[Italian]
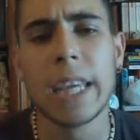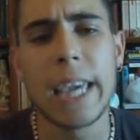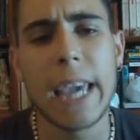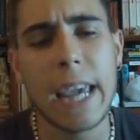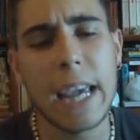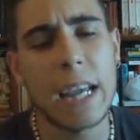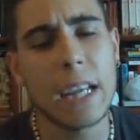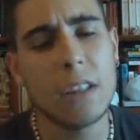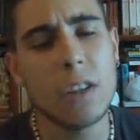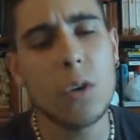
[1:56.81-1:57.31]

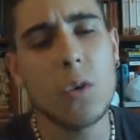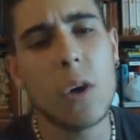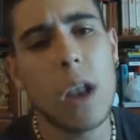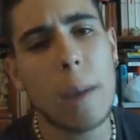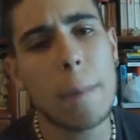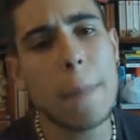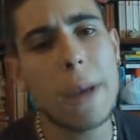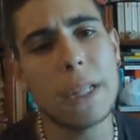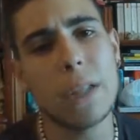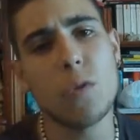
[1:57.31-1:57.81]
che, eh, di cui
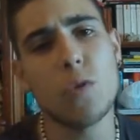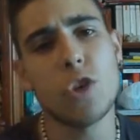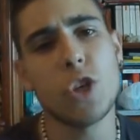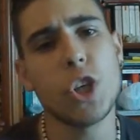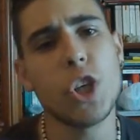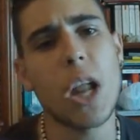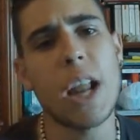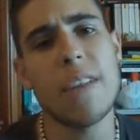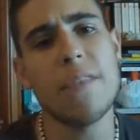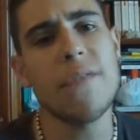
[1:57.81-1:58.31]
la beta
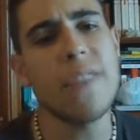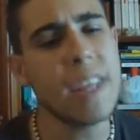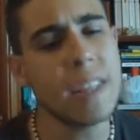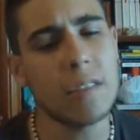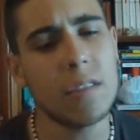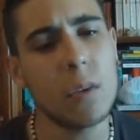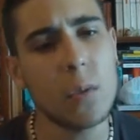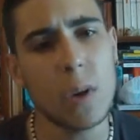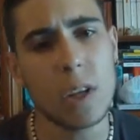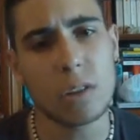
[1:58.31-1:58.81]
uscirà il
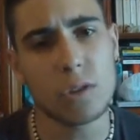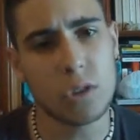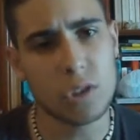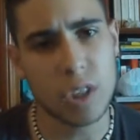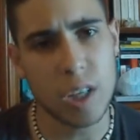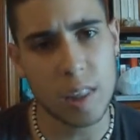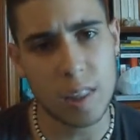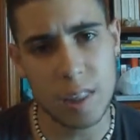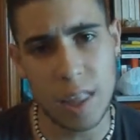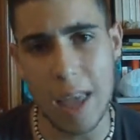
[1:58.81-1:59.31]
24
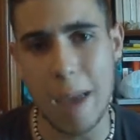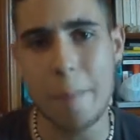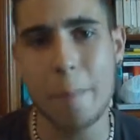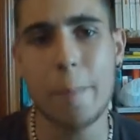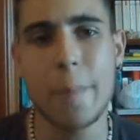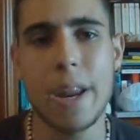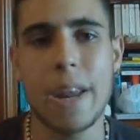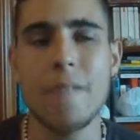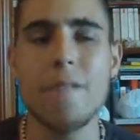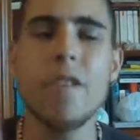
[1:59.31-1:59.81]

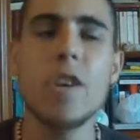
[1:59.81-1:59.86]
settembre.